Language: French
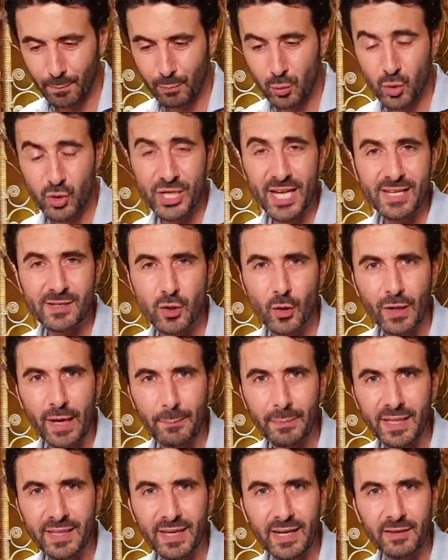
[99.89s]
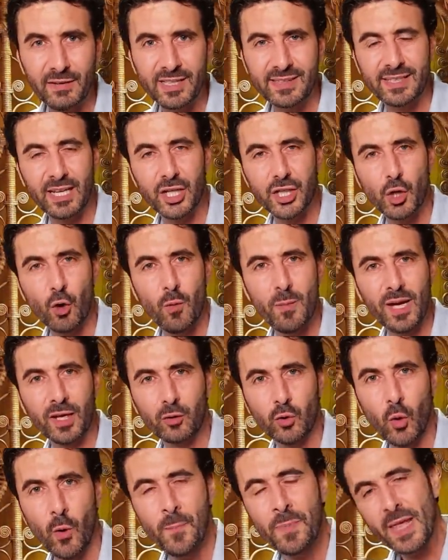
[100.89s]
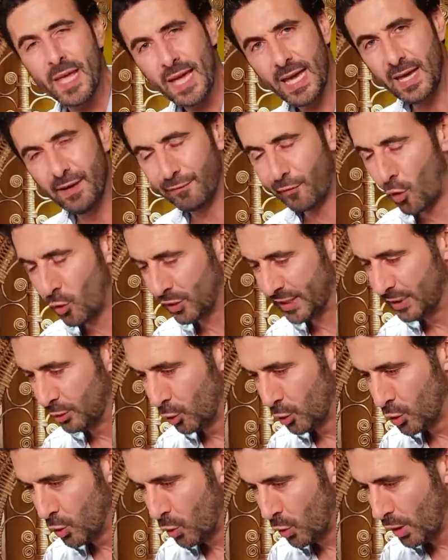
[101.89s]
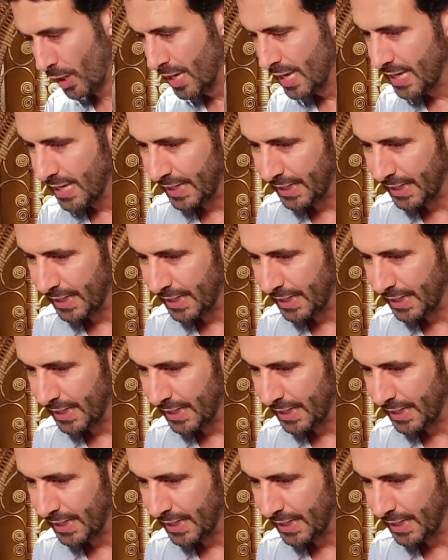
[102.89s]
Busquets le capitaine avec Sergi Roberto et Frankie de Jong.